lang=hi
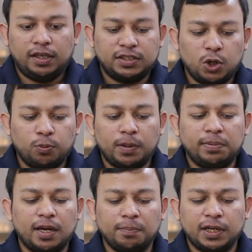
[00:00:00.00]
इसके ऊपर
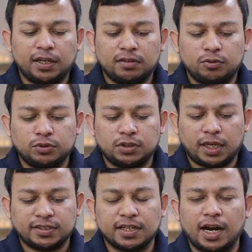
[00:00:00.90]
भी यहाँ पर एक कुछ
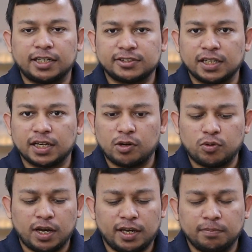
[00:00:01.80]
ऐसे घाट सा लगा
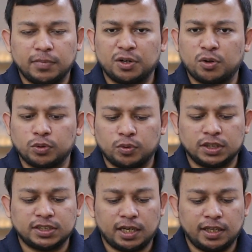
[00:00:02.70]
हुआ है मेरे को तो
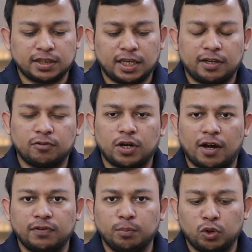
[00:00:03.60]
अच्छा नहीं लगता यार वो
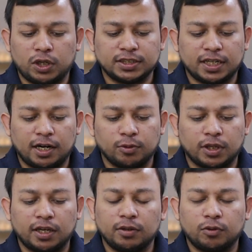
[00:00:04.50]
काफ़ी मोटा सा घाट
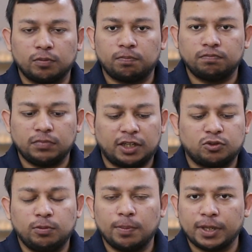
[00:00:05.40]
होता है और
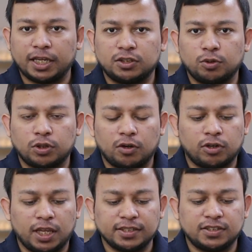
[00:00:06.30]
एक्चुअली में प्लास्टिक होता है वो
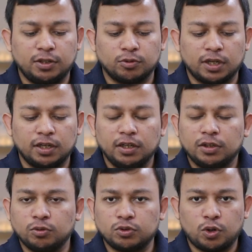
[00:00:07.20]
ग्लास नहीं होता
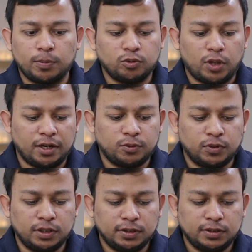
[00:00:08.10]
तो उसको मैं उतार दूंगा